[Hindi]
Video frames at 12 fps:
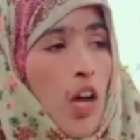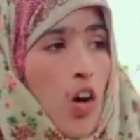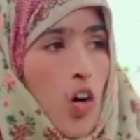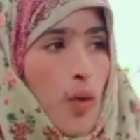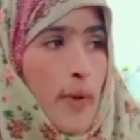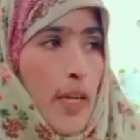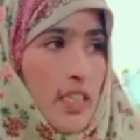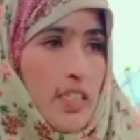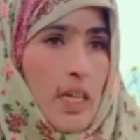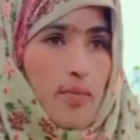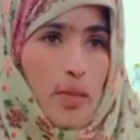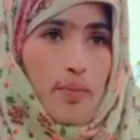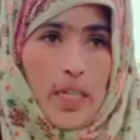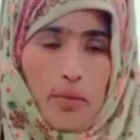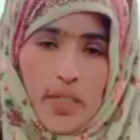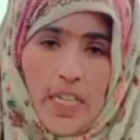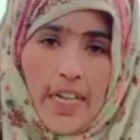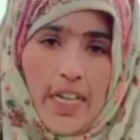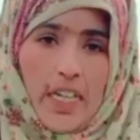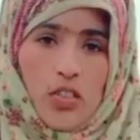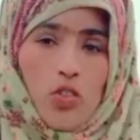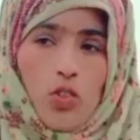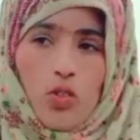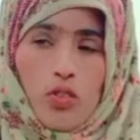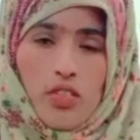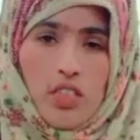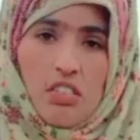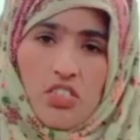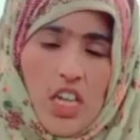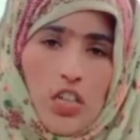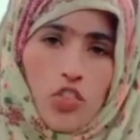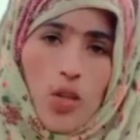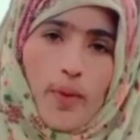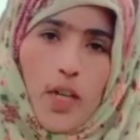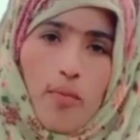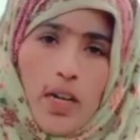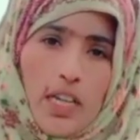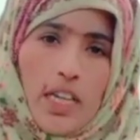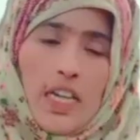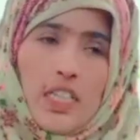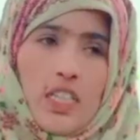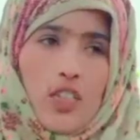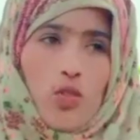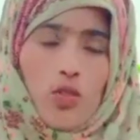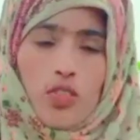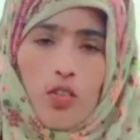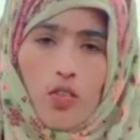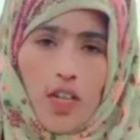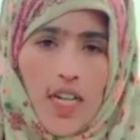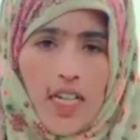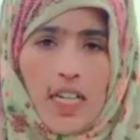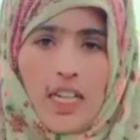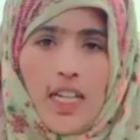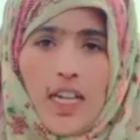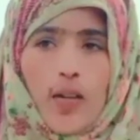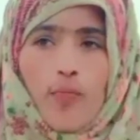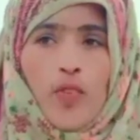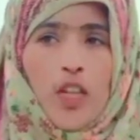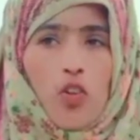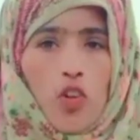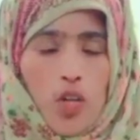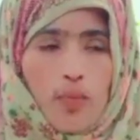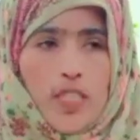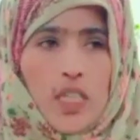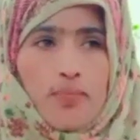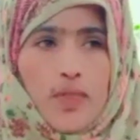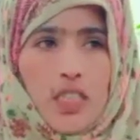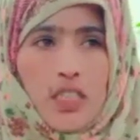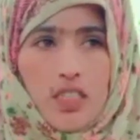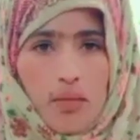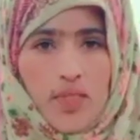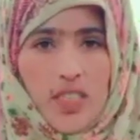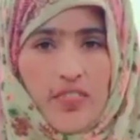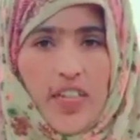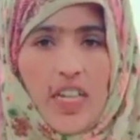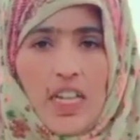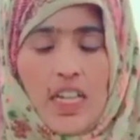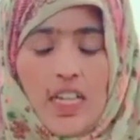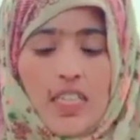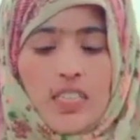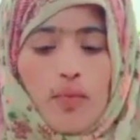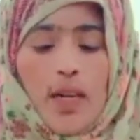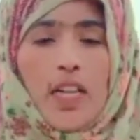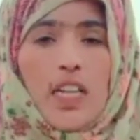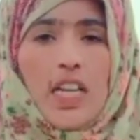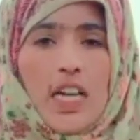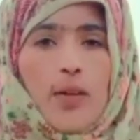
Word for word: और फिर इस टाइम जब मेरे मियाँ आए तो तीन चार सौ रुपये कमा के आए थे दो सौ का आटा लिया और भी सब्जी सब्जी वगैरह ली सामान लिया